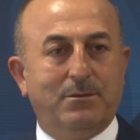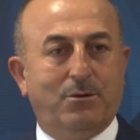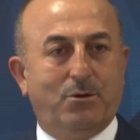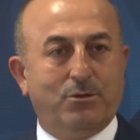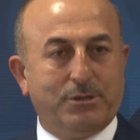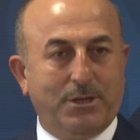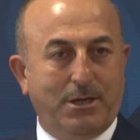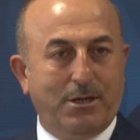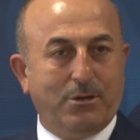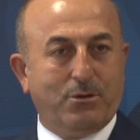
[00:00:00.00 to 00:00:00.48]

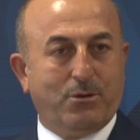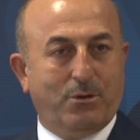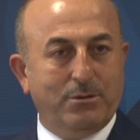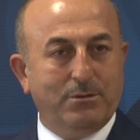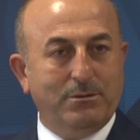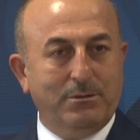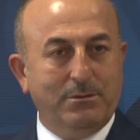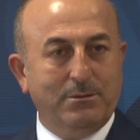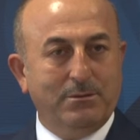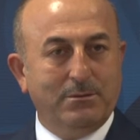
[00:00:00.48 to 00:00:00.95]
Ortaya
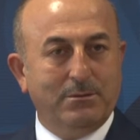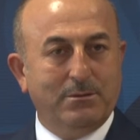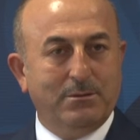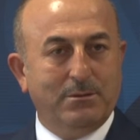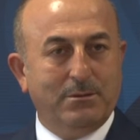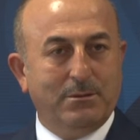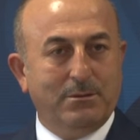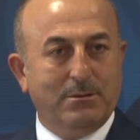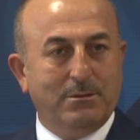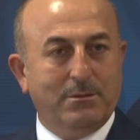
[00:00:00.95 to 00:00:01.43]
koyun.
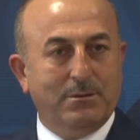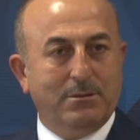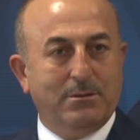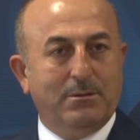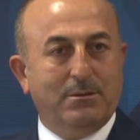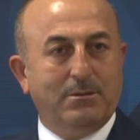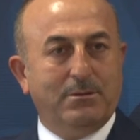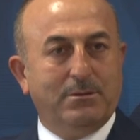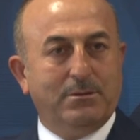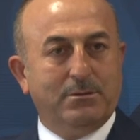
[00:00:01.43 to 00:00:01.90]

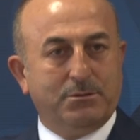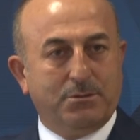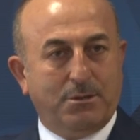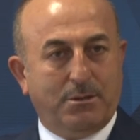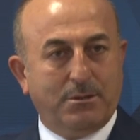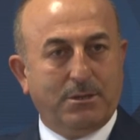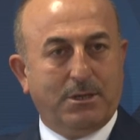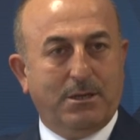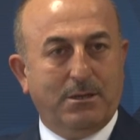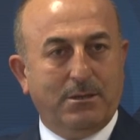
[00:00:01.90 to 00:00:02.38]

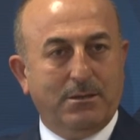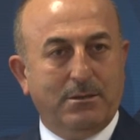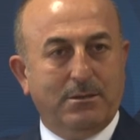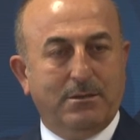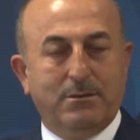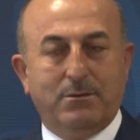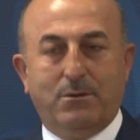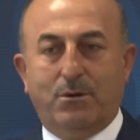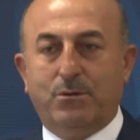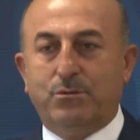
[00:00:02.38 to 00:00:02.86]
Sonra
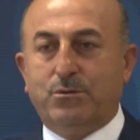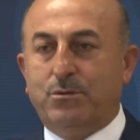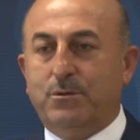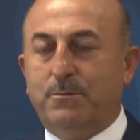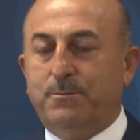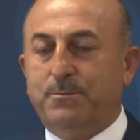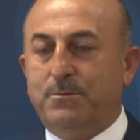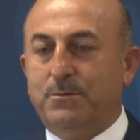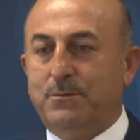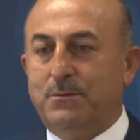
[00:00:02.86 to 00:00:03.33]

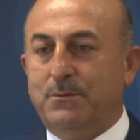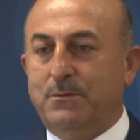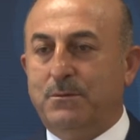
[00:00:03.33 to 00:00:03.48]
oturup